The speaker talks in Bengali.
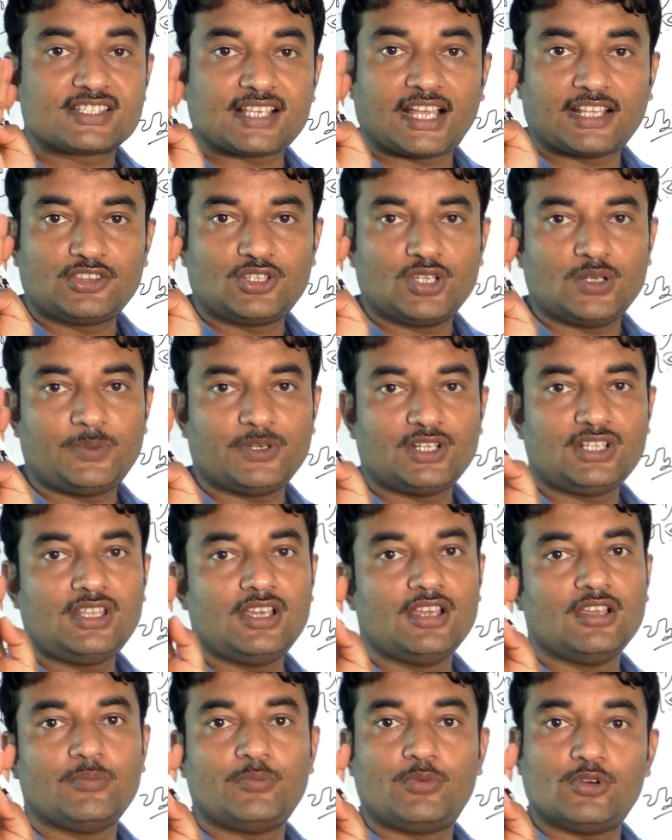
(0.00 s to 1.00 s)
সাধ্যপদ
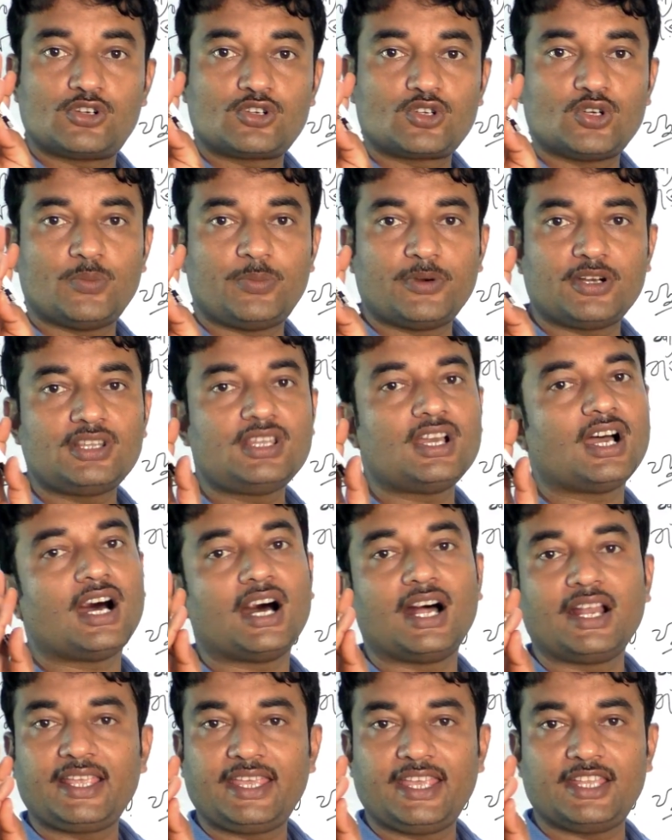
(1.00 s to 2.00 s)
পক্ষপদ
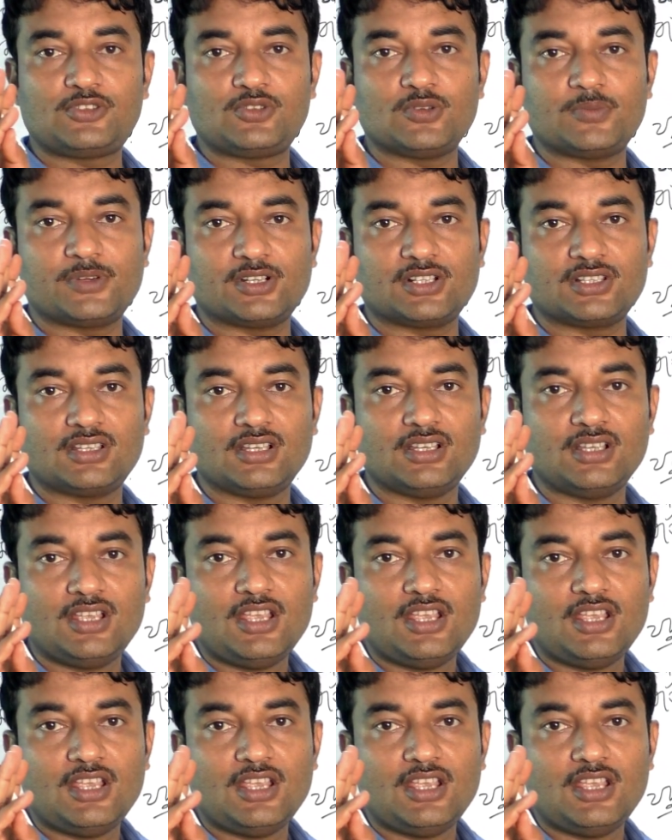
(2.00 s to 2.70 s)
আর হেতুপদ